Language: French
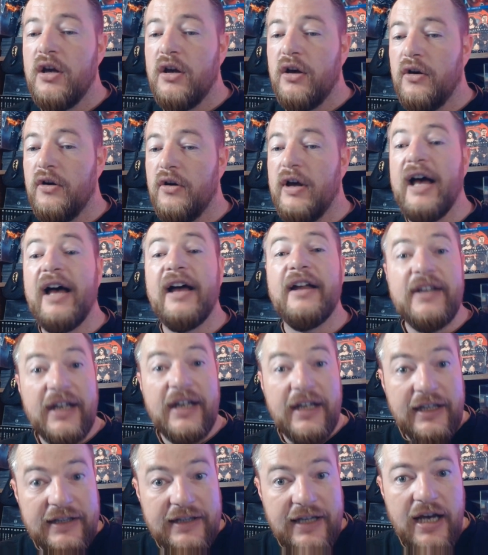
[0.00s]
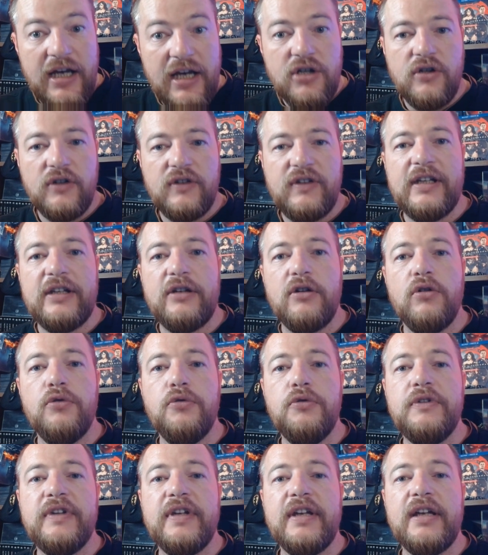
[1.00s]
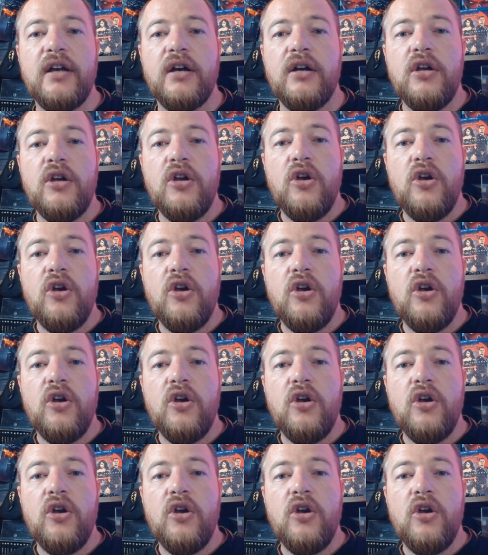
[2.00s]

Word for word: a un héritage, c'est de lutter